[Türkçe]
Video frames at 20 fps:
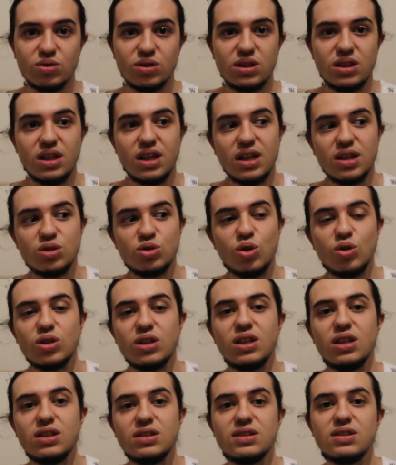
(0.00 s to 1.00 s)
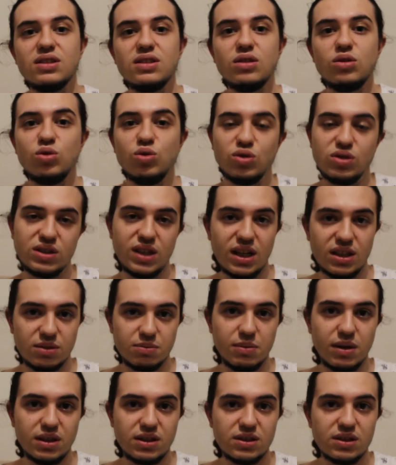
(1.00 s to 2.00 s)
dolayı çok iyi sizi
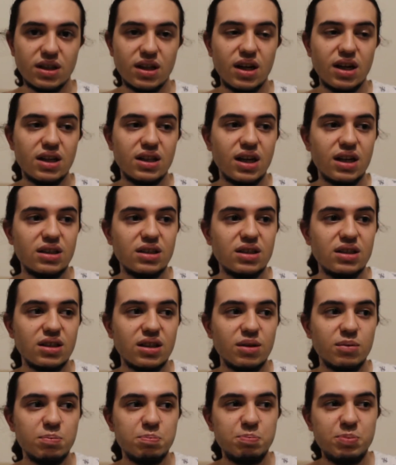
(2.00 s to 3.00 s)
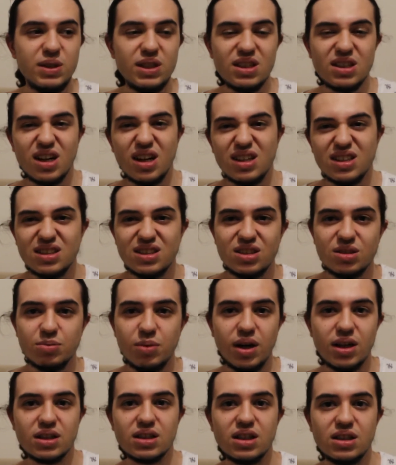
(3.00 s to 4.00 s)
yükseltmez. Yani bir kalıcı
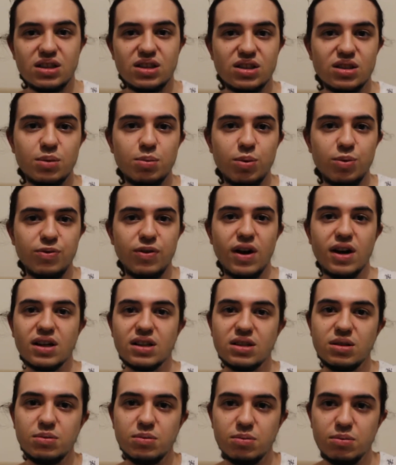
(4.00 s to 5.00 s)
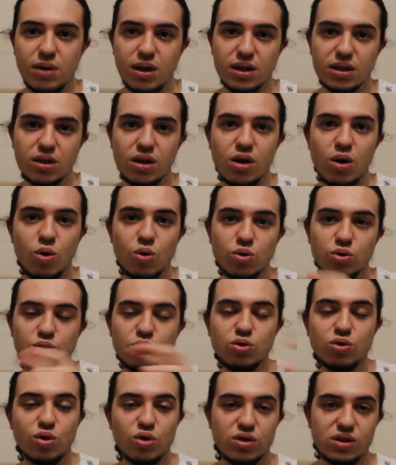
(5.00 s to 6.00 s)
marka işte bu farklı bir marka
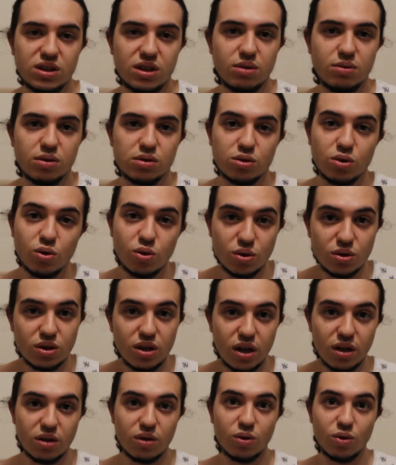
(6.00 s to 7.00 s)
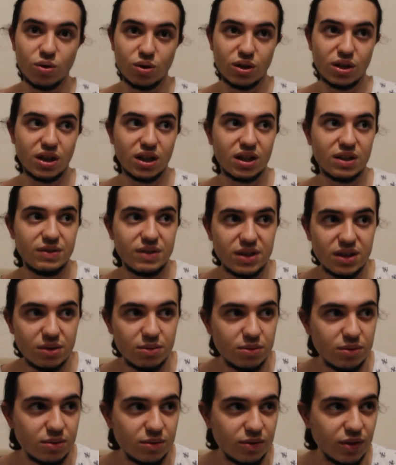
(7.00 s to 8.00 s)
olduğu gösteremez. Örnek olarak vere,
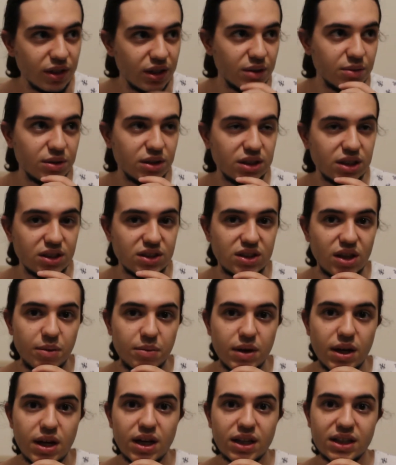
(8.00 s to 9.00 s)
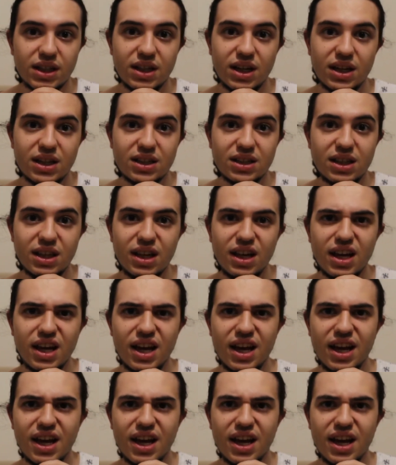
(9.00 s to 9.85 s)
verebileceksem genellikle